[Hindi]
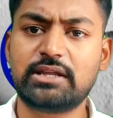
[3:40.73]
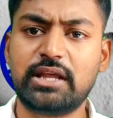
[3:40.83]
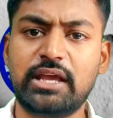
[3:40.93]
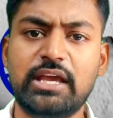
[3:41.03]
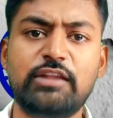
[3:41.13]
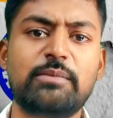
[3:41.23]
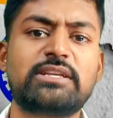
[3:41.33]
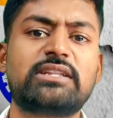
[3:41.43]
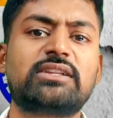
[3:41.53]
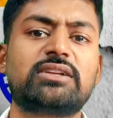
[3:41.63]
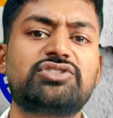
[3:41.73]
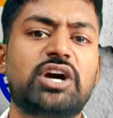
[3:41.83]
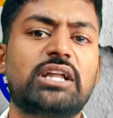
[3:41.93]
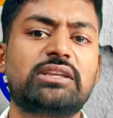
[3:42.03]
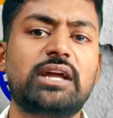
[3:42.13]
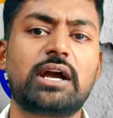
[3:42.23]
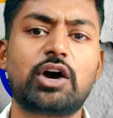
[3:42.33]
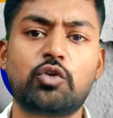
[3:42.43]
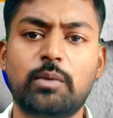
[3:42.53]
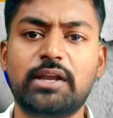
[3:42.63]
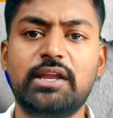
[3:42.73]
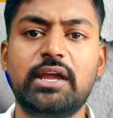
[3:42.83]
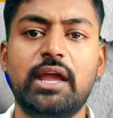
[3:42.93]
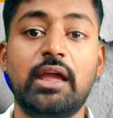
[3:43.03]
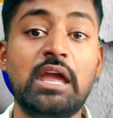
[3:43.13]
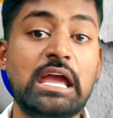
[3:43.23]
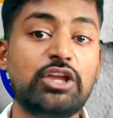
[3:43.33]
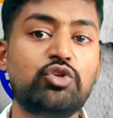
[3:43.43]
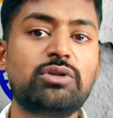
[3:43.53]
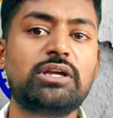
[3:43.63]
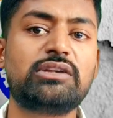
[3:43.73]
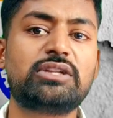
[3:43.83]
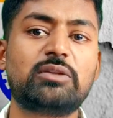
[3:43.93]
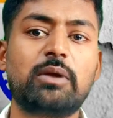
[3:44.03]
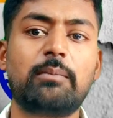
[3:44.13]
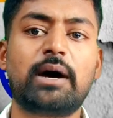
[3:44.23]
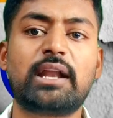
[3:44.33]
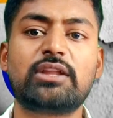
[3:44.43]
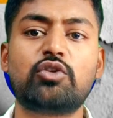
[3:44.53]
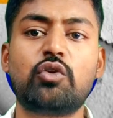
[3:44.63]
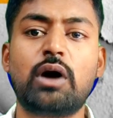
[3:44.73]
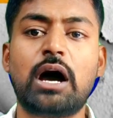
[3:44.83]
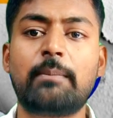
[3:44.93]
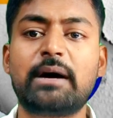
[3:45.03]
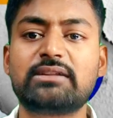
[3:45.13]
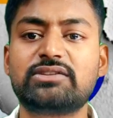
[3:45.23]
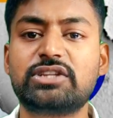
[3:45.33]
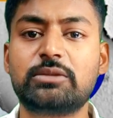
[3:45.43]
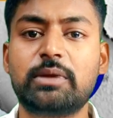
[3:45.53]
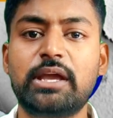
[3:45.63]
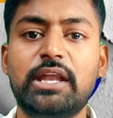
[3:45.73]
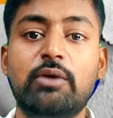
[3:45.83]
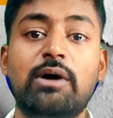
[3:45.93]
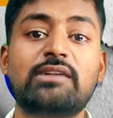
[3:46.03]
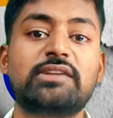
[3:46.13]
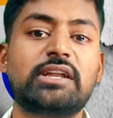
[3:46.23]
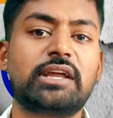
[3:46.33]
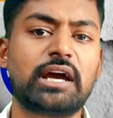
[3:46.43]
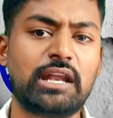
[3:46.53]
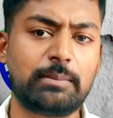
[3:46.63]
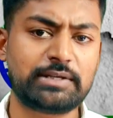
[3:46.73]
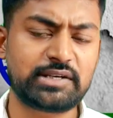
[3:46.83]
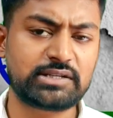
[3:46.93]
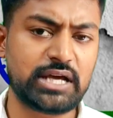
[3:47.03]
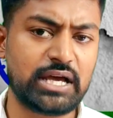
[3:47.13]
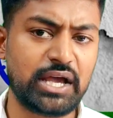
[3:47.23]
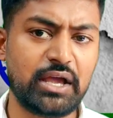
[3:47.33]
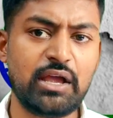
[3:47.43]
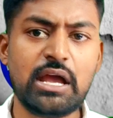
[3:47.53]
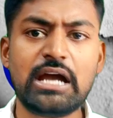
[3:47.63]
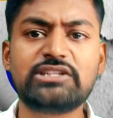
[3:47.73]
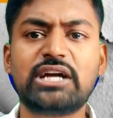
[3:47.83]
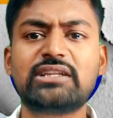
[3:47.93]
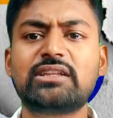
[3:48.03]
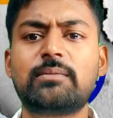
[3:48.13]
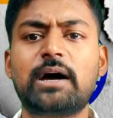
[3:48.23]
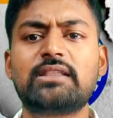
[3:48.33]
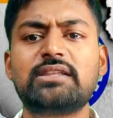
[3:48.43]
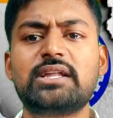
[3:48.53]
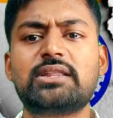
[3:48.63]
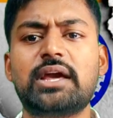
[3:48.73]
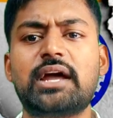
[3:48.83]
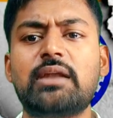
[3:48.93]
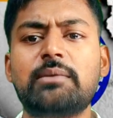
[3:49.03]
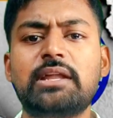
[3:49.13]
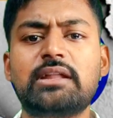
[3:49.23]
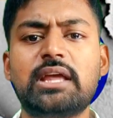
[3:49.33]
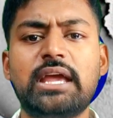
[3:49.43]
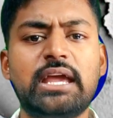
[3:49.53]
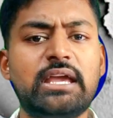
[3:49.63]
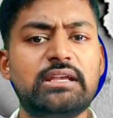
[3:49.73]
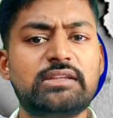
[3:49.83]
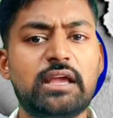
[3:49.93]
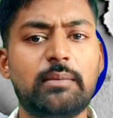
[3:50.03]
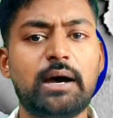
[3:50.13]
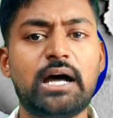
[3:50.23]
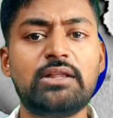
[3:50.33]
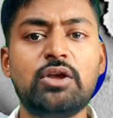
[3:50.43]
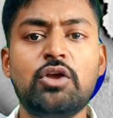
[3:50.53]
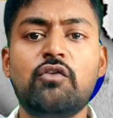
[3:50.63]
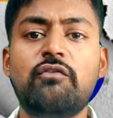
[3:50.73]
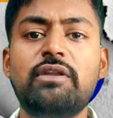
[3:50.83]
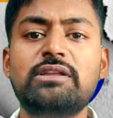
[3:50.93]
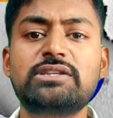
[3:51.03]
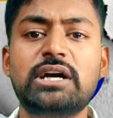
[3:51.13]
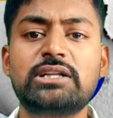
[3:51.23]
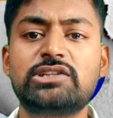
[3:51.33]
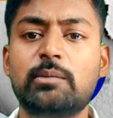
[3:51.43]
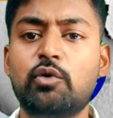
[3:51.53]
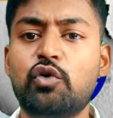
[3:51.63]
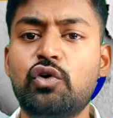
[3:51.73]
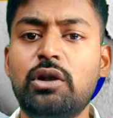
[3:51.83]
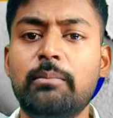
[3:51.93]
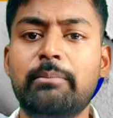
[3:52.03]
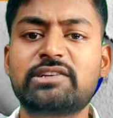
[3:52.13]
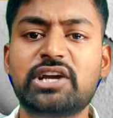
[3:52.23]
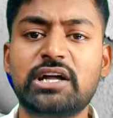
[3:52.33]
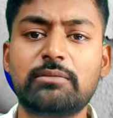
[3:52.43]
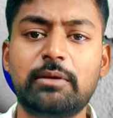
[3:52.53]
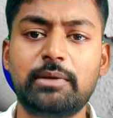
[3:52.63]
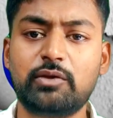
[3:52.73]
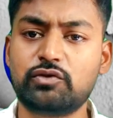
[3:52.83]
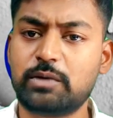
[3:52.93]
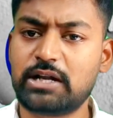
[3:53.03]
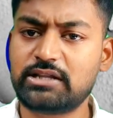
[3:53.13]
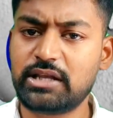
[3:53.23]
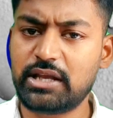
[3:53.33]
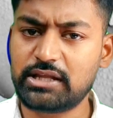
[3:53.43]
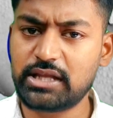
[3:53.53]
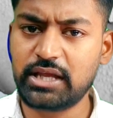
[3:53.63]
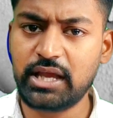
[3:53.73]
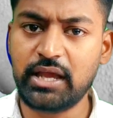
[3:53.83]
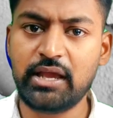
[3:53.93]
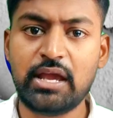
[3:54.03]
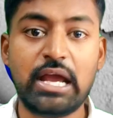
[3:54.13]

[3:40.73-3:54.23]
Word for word: रहते हैं इनमें ज्यादातर छात्र या कारोबारी हैं युद्ध की स्थिति में भारत को आपात स्थिति में इन्हें वहां से निकालना पड़ सकता है ज्यादातर भारतीय तेहरान में रहते हैं इसके बाद विरिंजा जबोल मशहद में भी कुछ भारतीय रहते हैं